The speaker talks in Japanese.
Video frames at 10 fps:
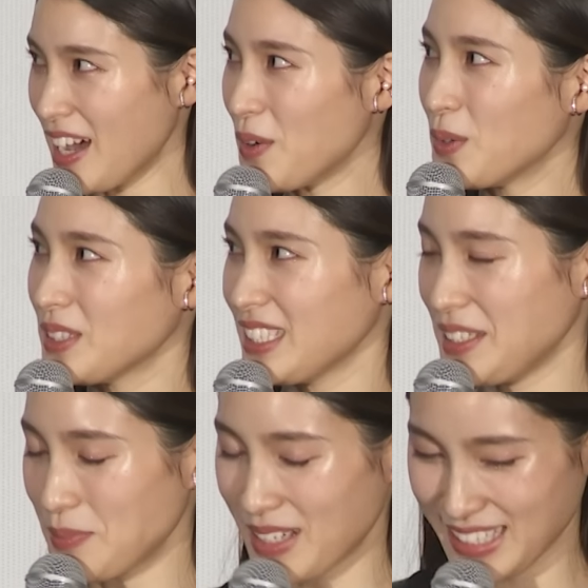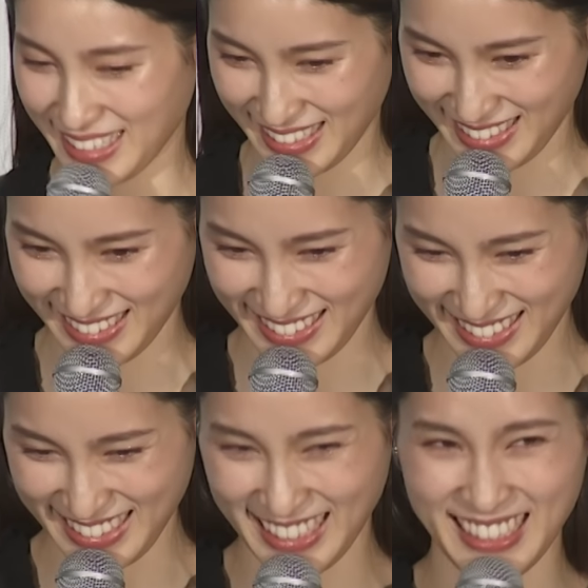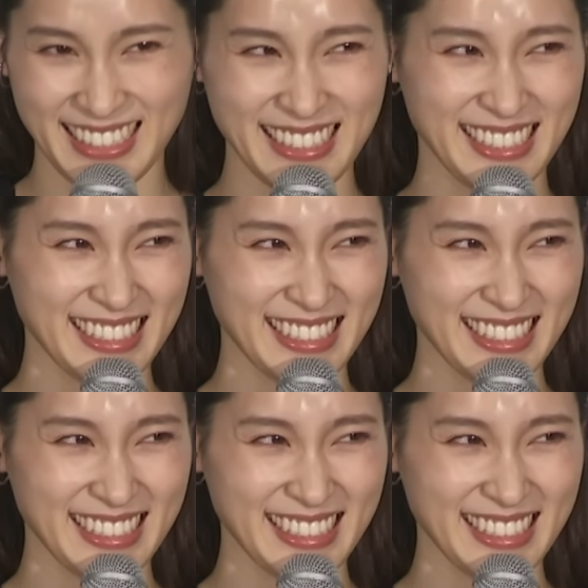家宝にしますね、